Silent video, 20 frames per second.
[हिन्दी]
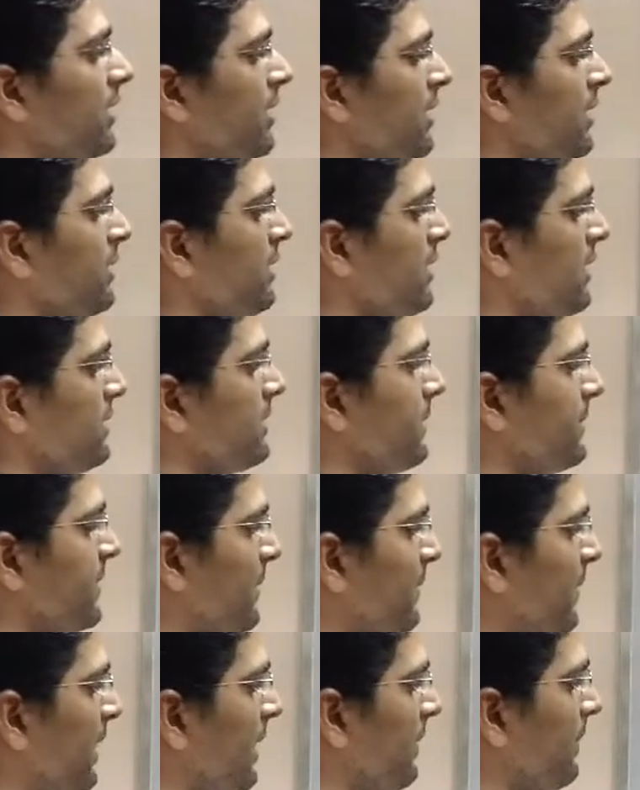में दिख रहे हैं
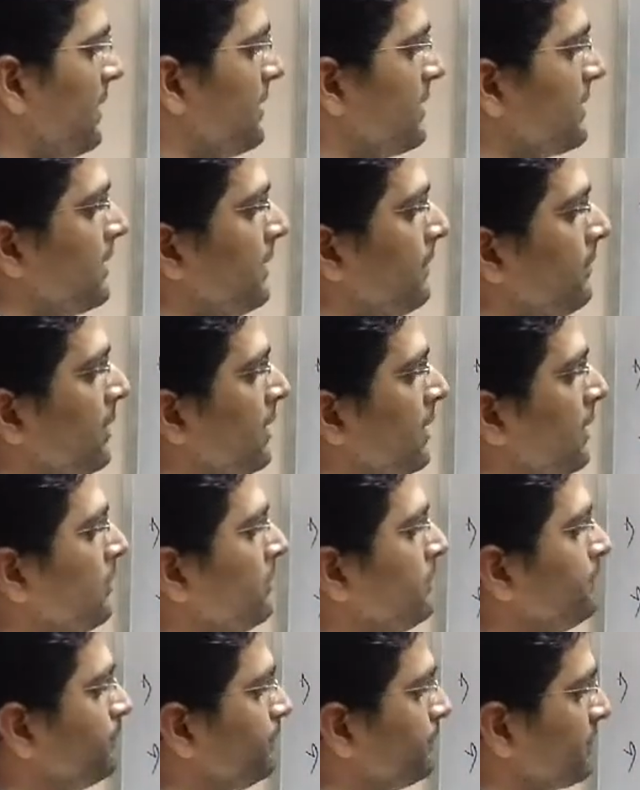सबसे पहले आप एलसीएम ले
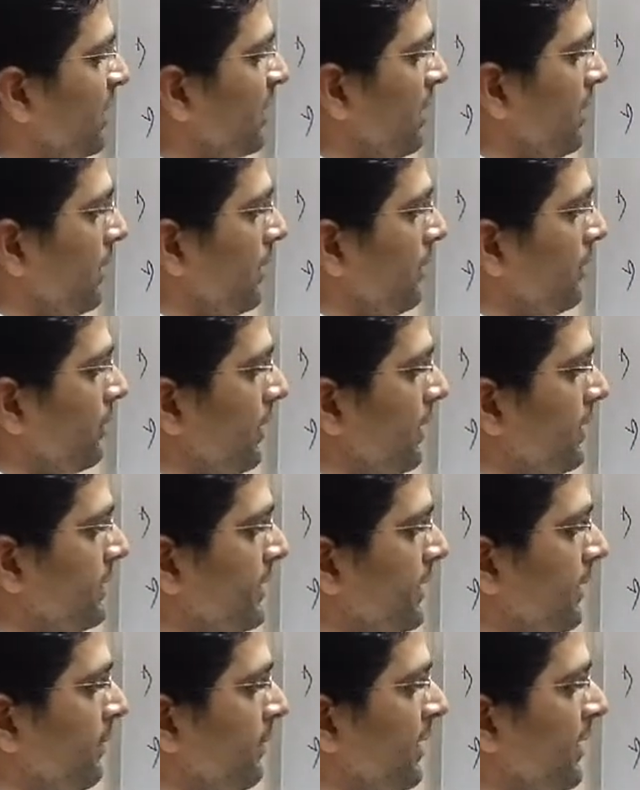लो तो
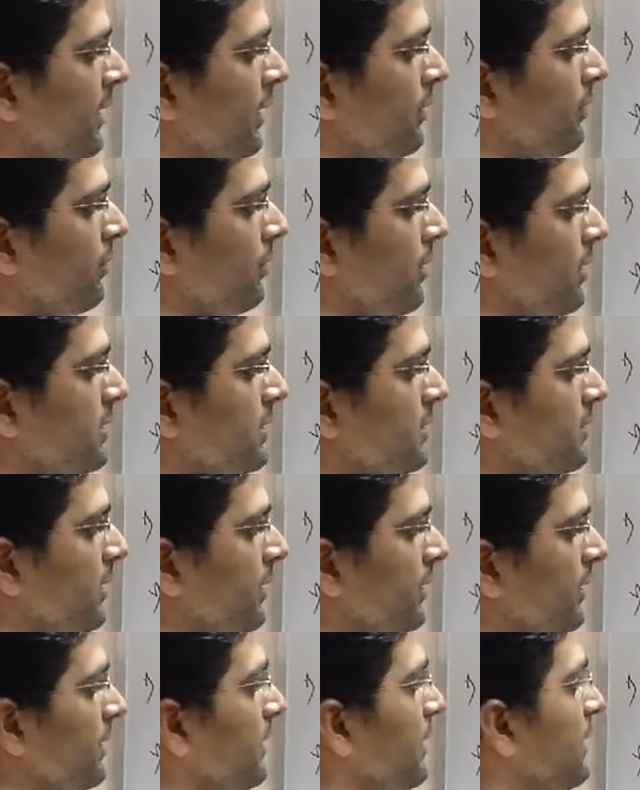एलसीएम लेंगे तो कॉस
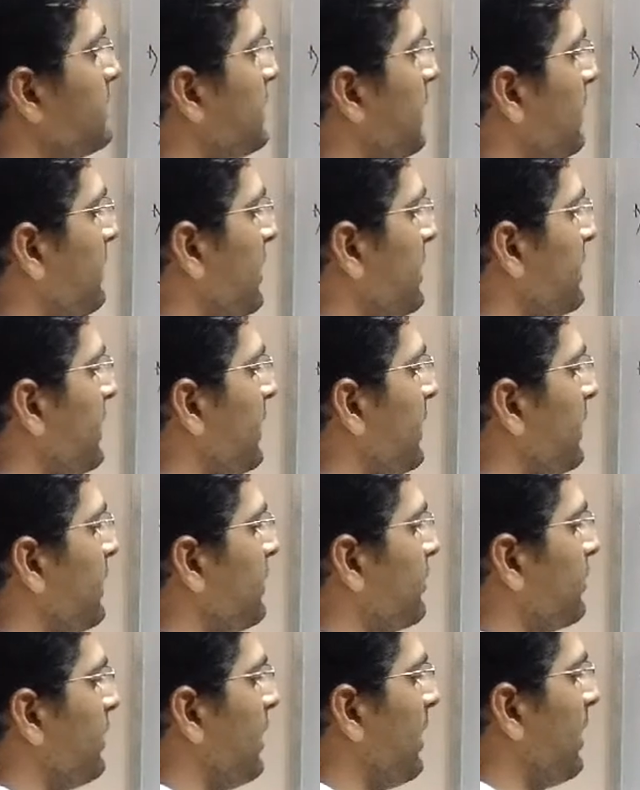स्क्वायर थीटा एलसीएम आ
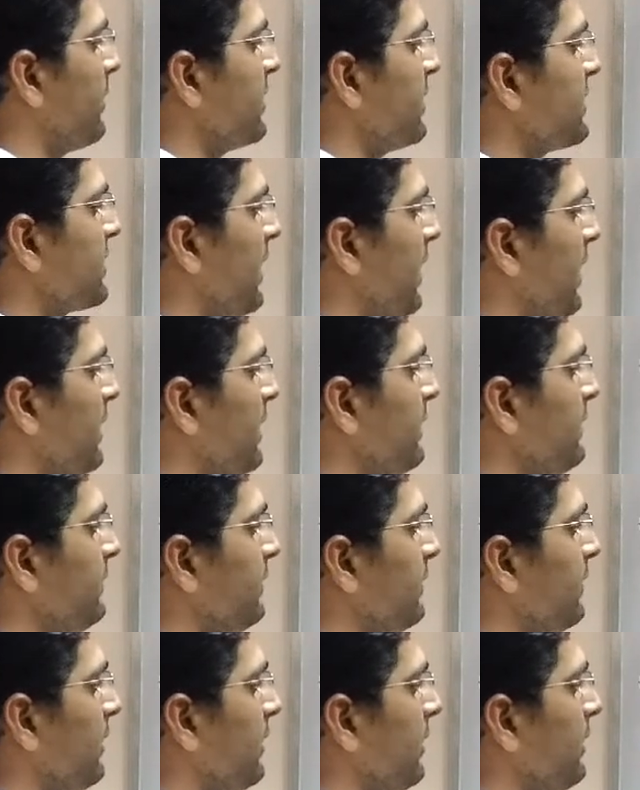जाएगा तो यहाँ पे
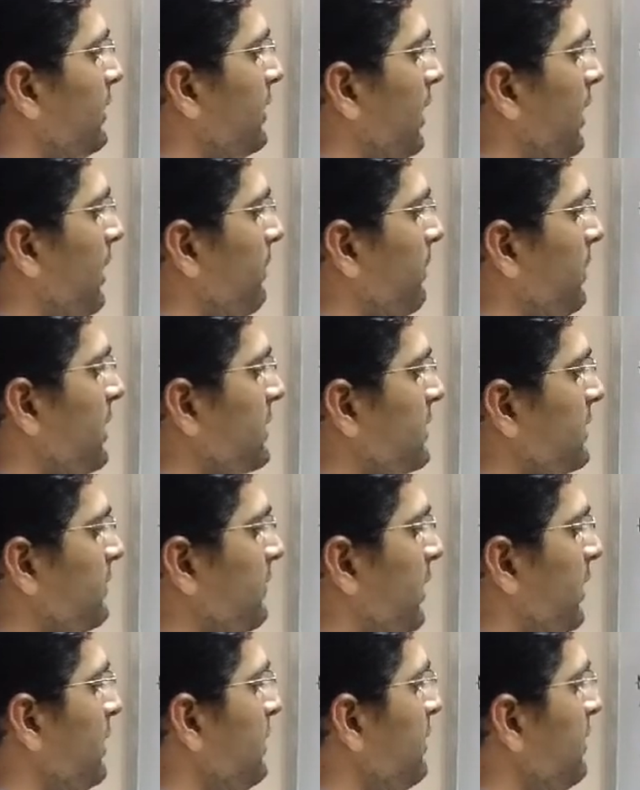साइन थीटा प्लस
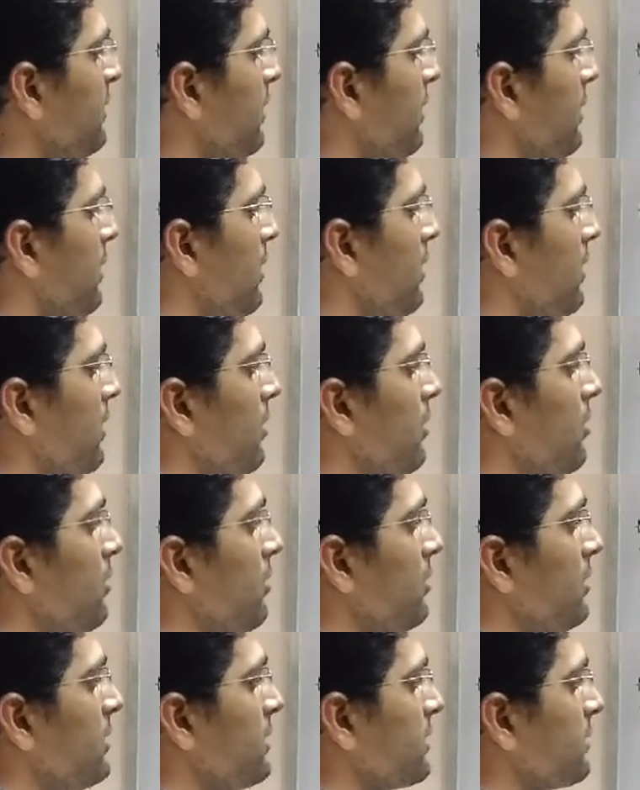वन
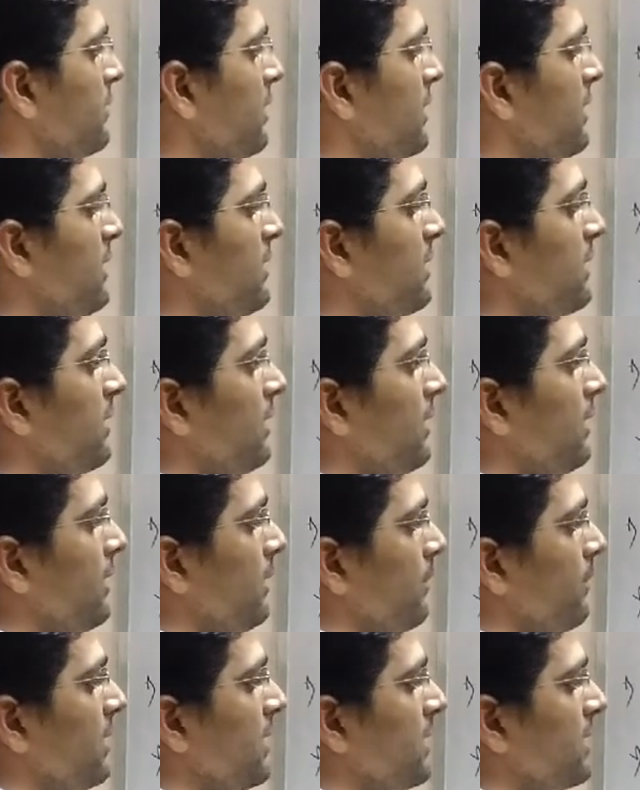होल स्क्वायर
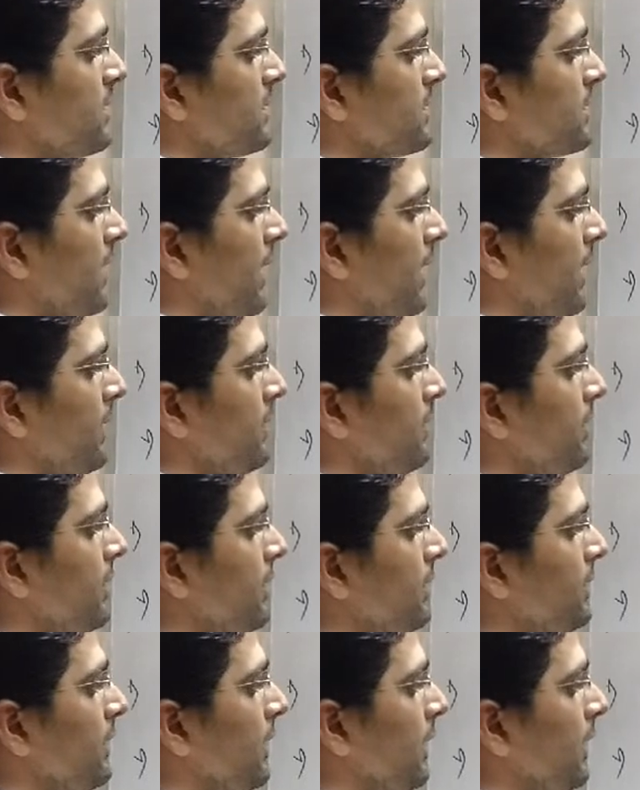प्लस साइन
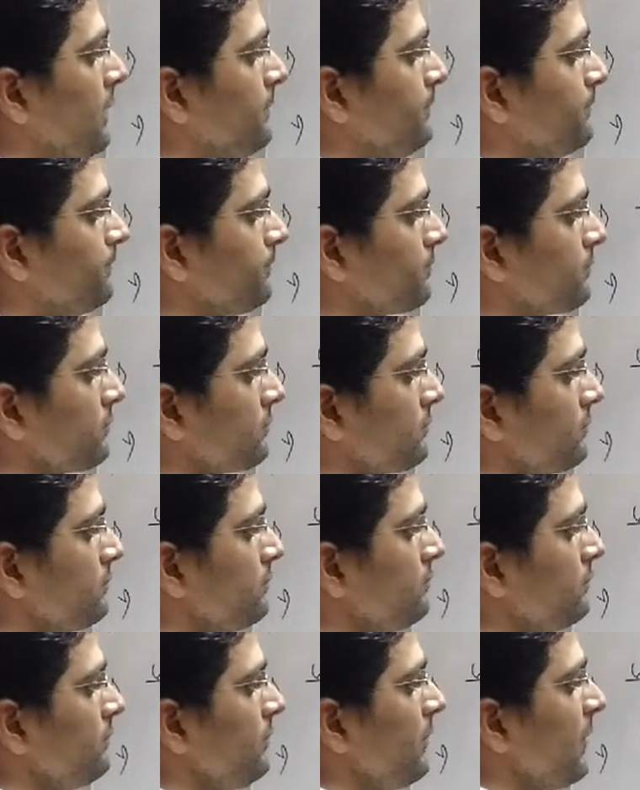थीटा
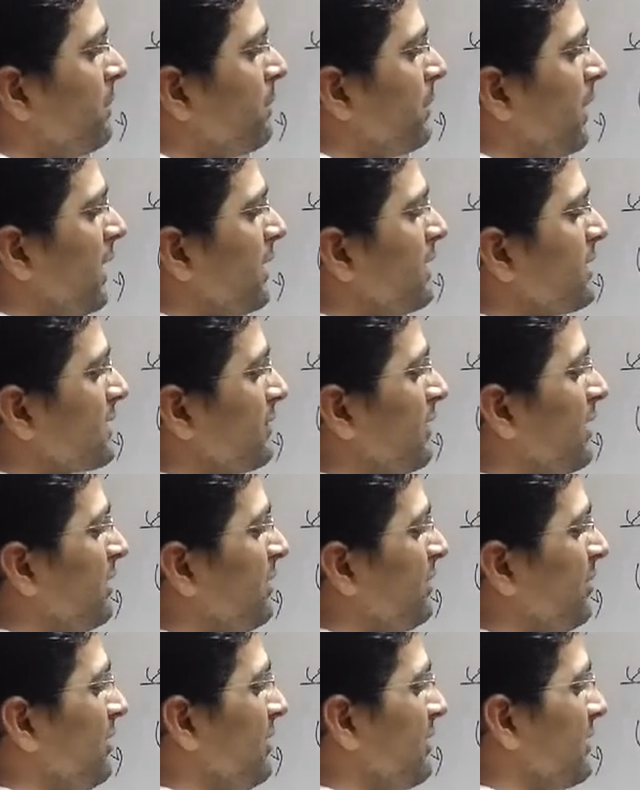माइनस
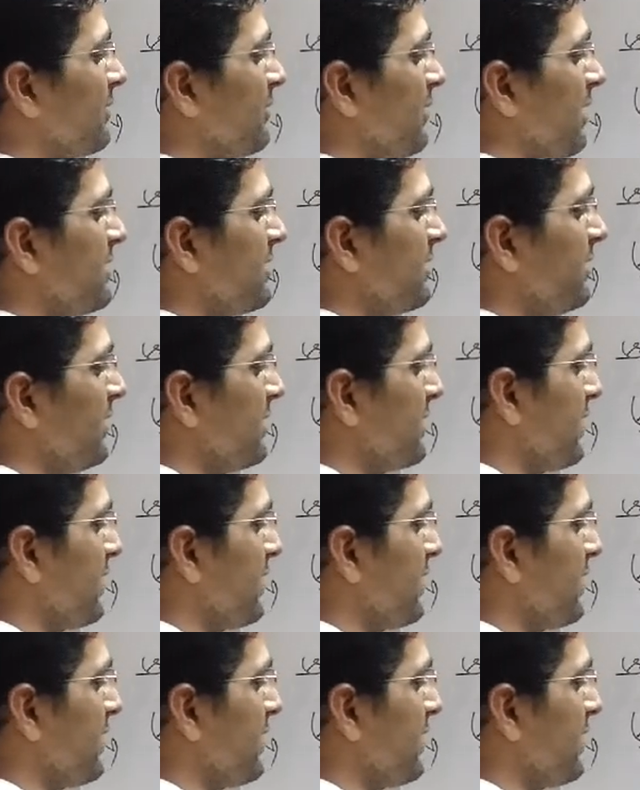वन होल स्क्वायर